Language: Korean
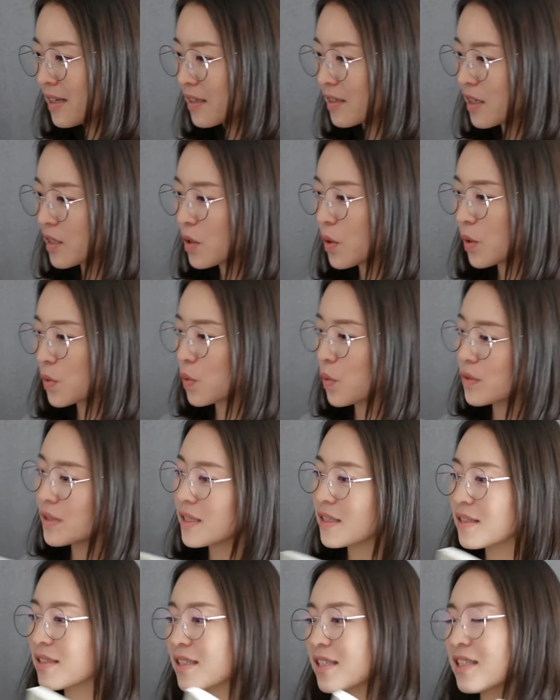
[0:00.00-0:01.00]
그래서
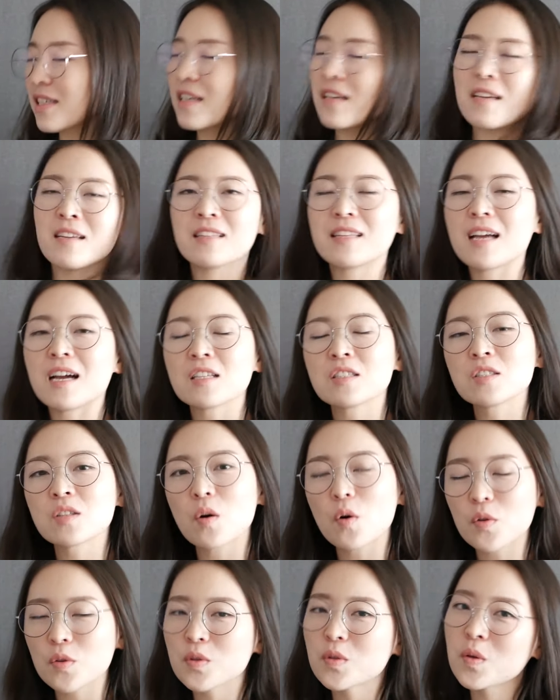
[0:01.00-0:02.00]
독자들이 나는
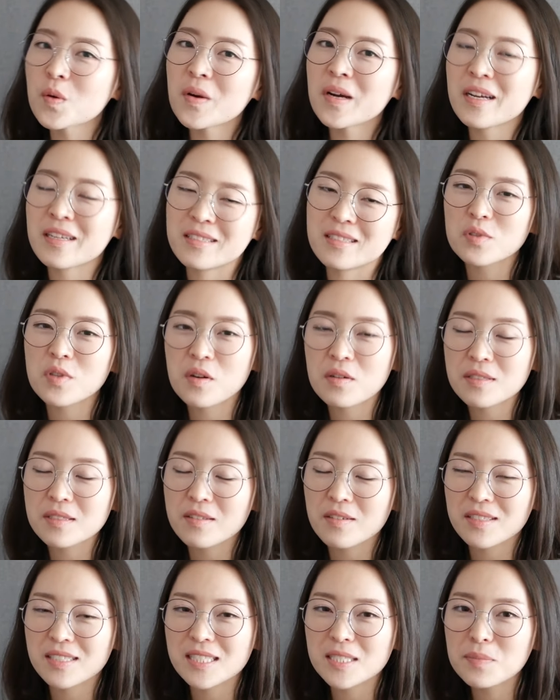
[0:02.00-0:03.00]
어떠한
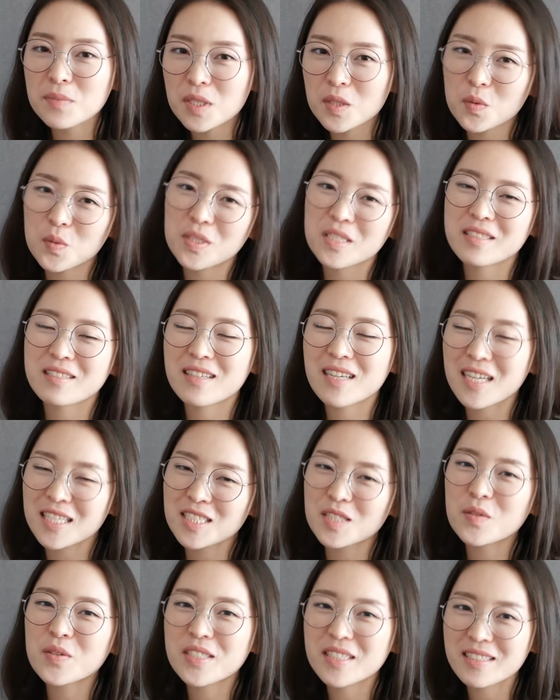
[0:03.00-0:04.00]
부적응적인 심리 도식을
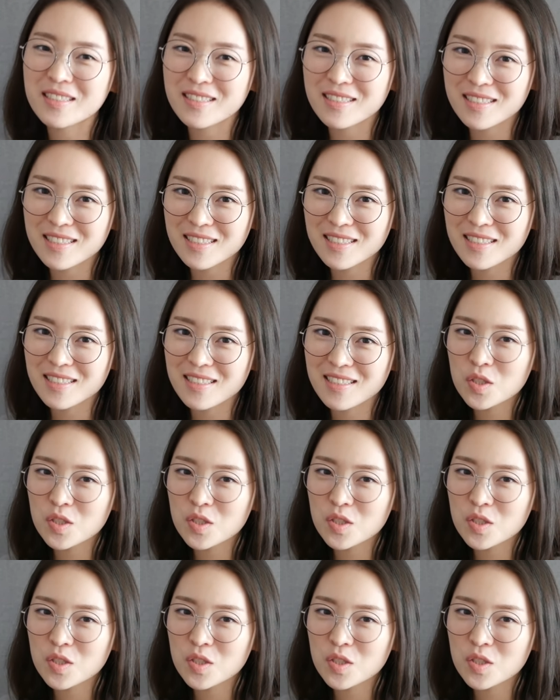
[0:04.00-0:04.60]
가지고 있는지